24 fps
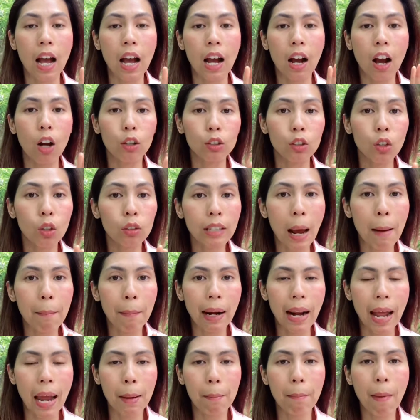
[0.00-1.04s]
เขาต้องทำ
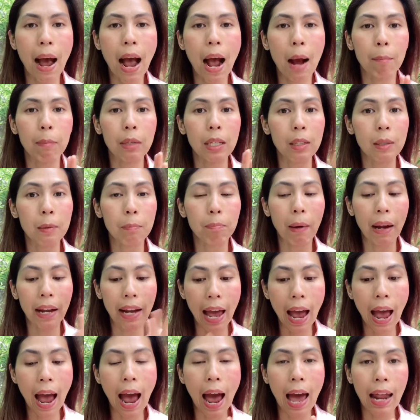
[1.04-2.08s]
อะไรบ้างมีปัญ
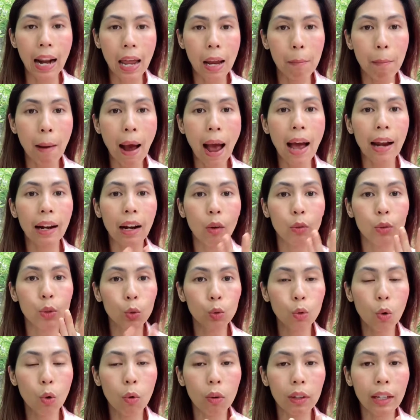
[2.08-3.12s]
หาอะไรบ้างแล้วยู
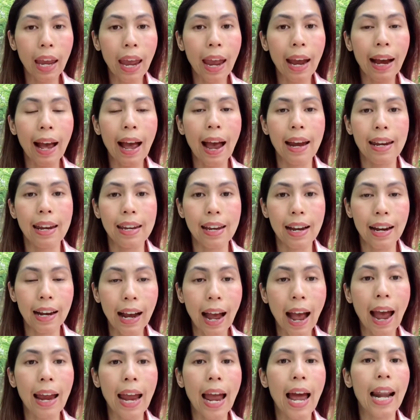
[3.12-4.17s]
ต้องแก้ไขยัง
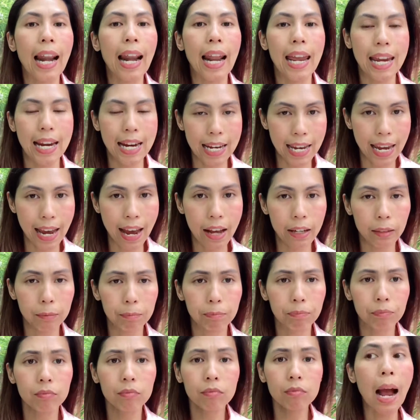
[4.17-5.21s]
ไงอะไรอย่างเงี้ย
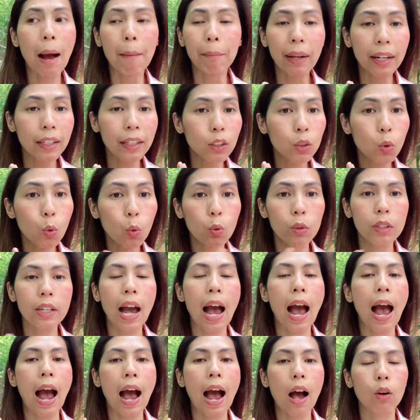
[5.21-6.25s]
ถามได้ทุกอ
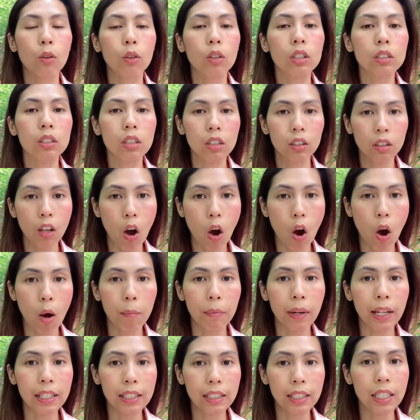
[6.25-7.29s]
ย่างเขาก็จะตอบ
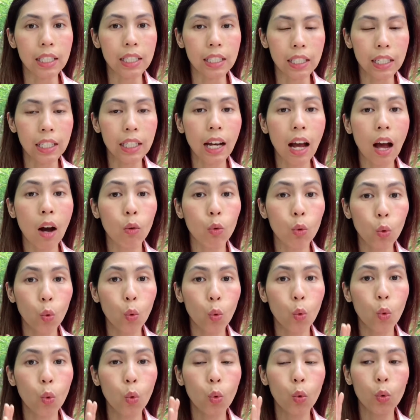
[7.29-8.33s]
ในสิ่งที่เขา
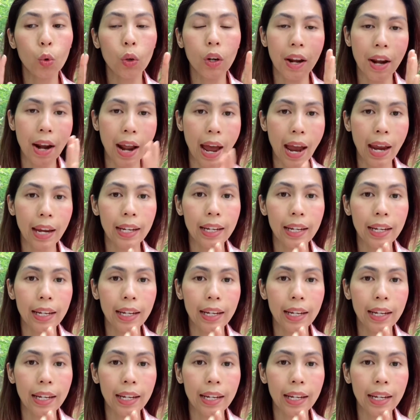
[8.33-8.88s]
รู้ใน